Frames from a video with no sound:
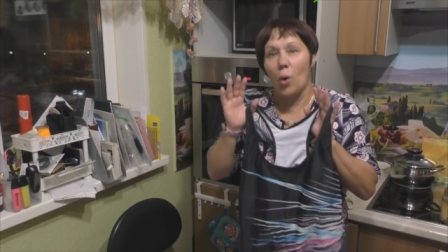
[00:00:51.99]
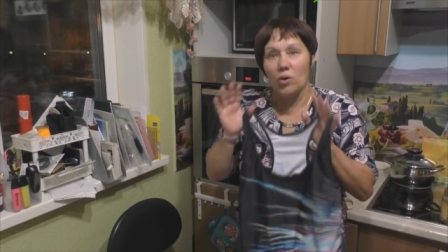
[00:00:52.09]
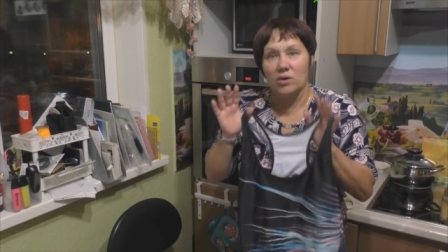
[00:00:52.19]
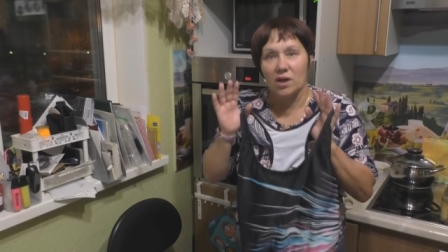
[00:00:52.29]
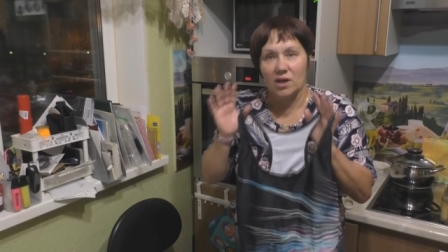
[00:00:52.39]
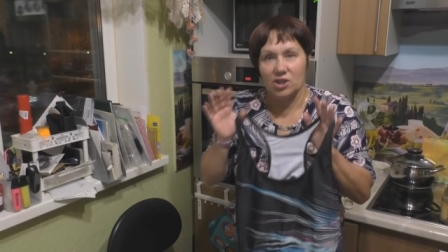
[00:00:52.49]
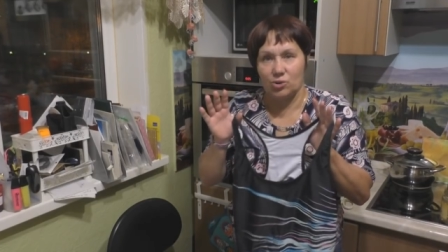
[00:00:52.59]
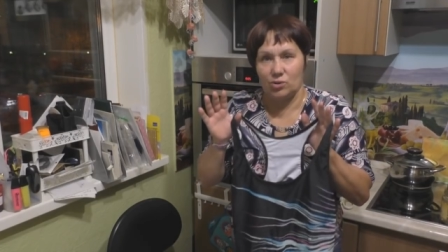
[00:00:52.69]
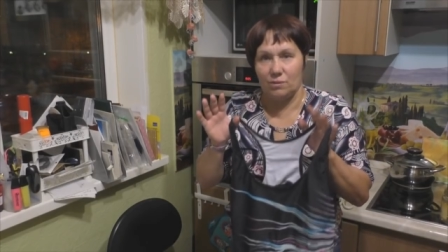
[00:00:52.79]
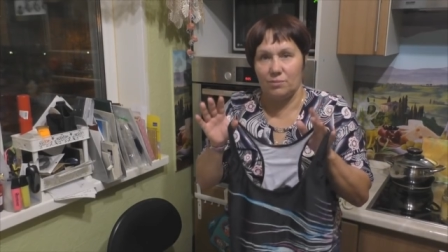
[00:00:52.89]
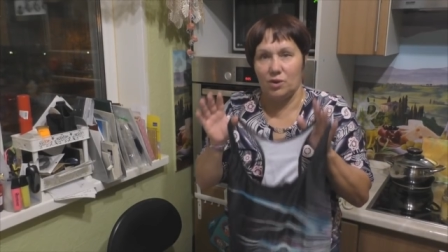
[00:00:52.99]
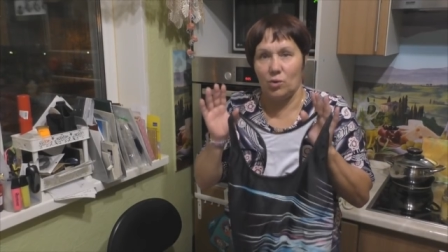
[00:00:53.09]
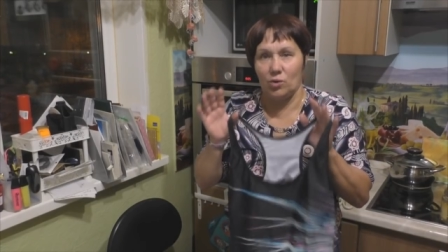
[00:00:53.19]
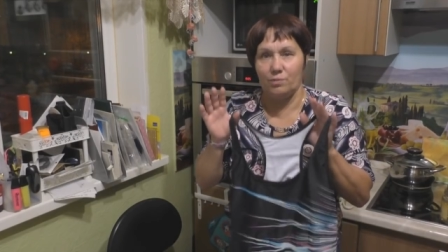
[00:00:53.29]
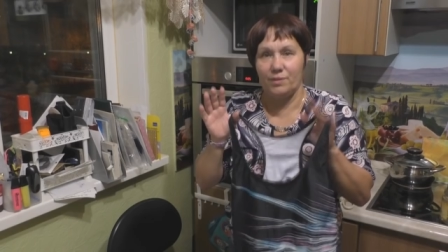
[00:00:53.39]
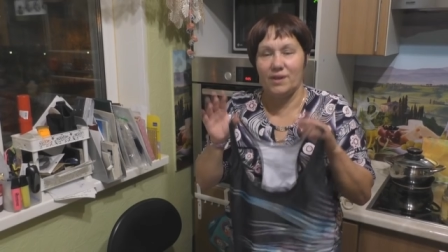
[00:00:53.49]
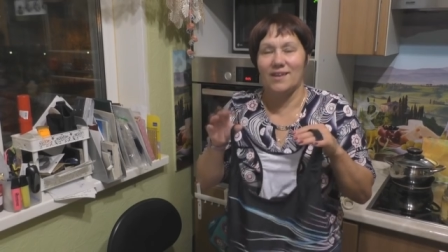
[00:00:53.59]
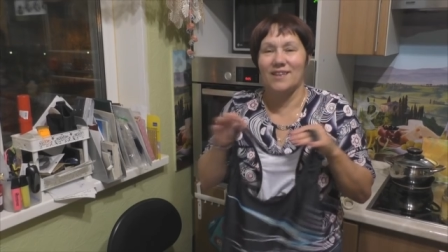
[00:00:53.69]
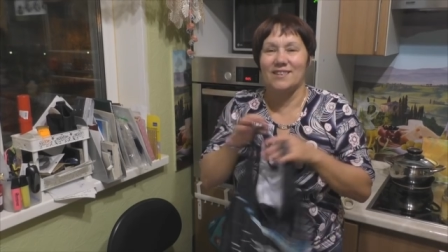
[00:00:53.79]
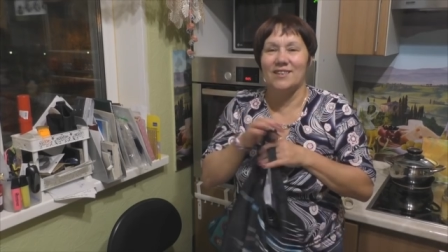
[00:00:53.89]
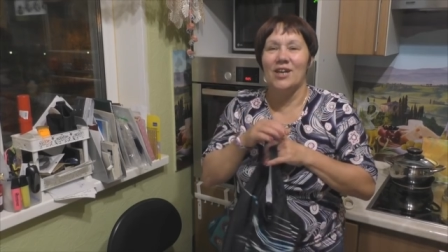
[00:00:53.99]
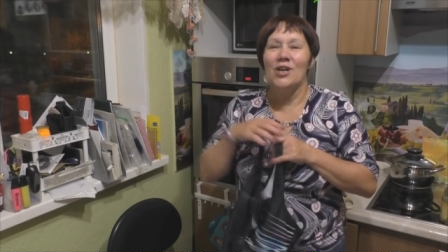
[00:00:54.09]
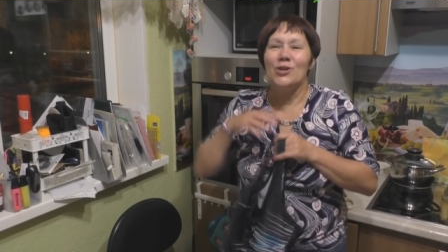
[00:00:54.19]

Он хорошо на мне, он прекрасно,